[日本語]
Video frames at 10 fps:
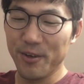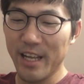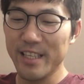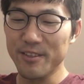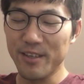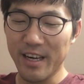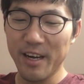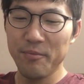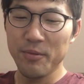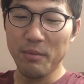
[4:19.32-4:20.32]
のなんていうのか
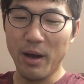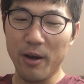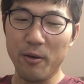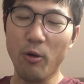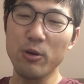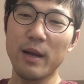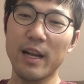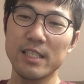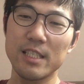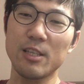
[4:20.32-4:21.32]
な、まあ子馬
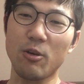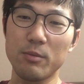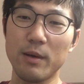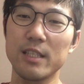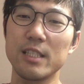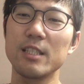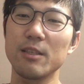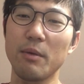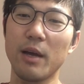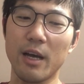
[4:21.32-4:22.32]
らしいっちゃ子馬らしいで
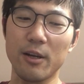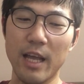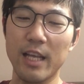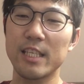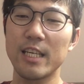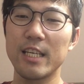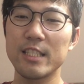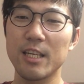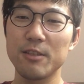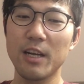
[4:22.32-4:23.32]
すよね、まあ、あのやんちゃや
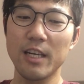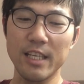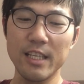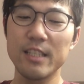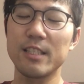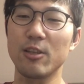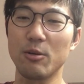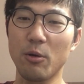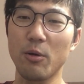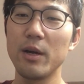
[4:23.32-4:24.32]
んちゃなぐらいでいいんですけ
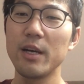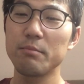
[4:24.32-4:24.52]
ども、